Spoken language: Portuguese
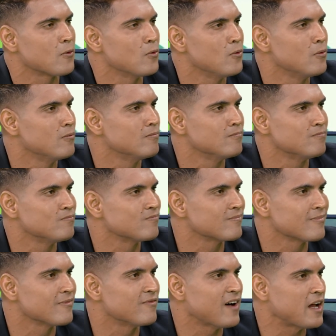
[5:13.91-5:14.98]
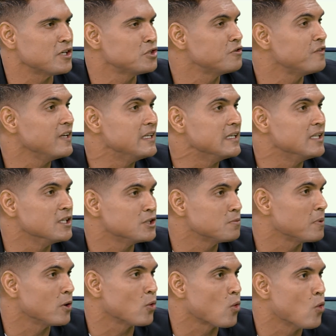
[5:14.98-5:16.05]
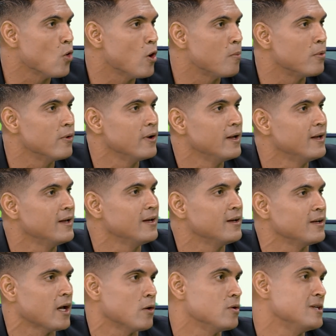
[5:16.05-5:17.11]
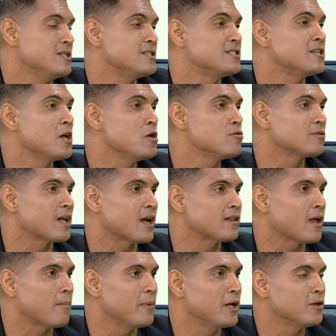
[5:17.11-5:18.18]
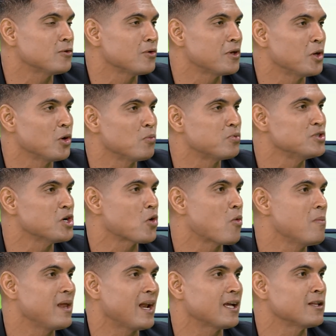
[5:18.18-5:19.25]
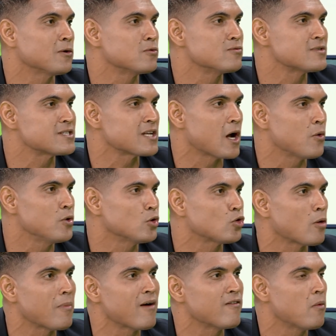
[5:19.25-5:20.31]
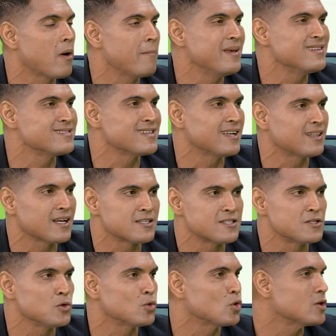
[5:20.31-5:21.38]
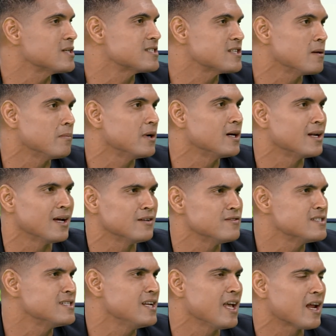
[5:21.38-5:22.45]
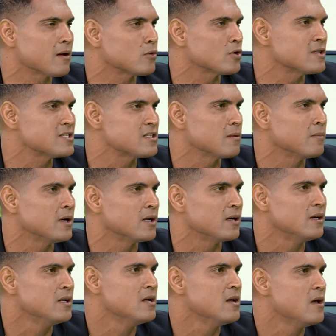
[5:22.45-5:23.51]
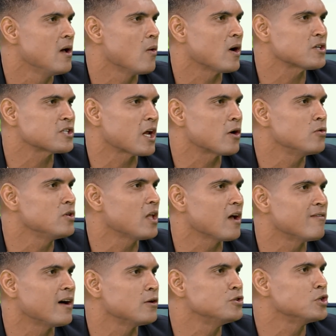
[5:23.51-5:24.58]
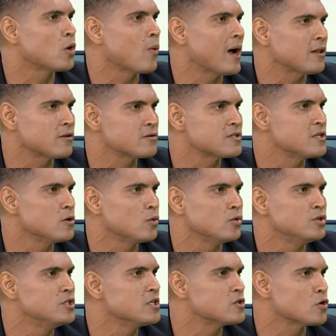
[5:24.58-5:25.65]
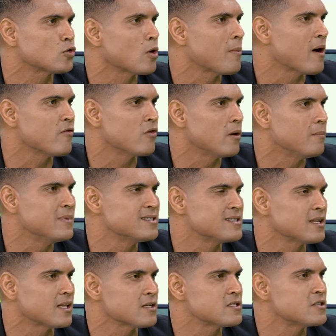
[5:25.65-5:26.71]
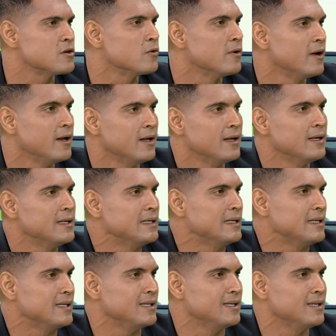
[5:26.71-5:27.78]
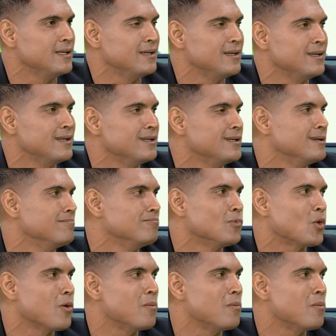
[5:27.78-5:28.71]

com várias feridas pelo corpo. E aí eu iniciei um tratamento que eu não podia comer nada com sal e eu tomava uma benzetacil toda semana. Às vezes nem era toda semana, eu acho que era no intervalo de quatro, cinco dias eu tomava uma benzetacil. E no